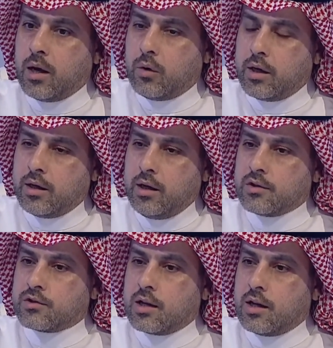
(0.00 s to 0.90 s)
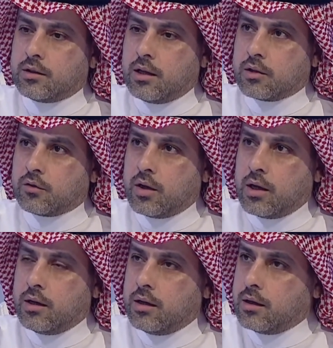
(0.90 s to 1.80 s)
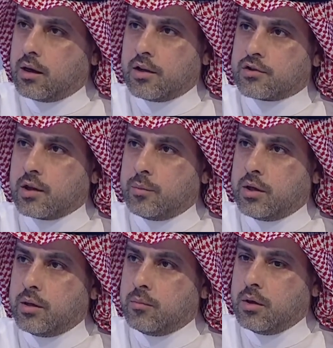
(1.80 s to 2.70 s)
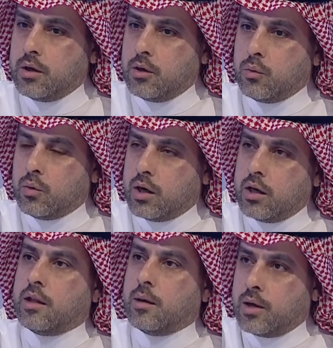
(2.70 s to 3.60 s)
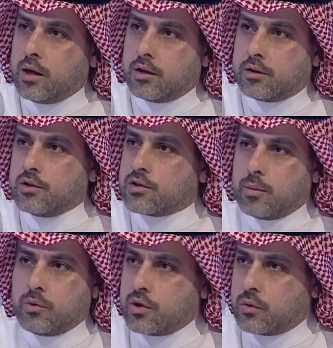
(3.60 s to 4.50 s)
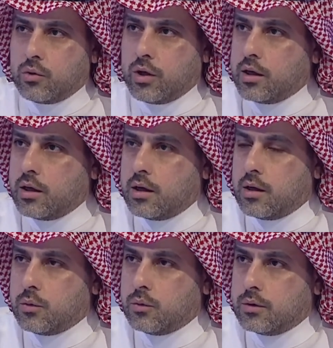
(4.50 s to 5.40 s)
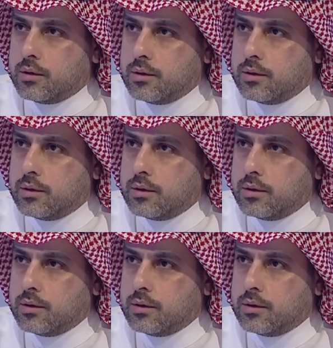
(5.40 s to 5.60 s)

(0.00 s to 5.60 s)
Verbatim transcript: أو أن حصالات الأطفال أه، خاصة بهم وإذا بلغت نصاب يزكون عنها أو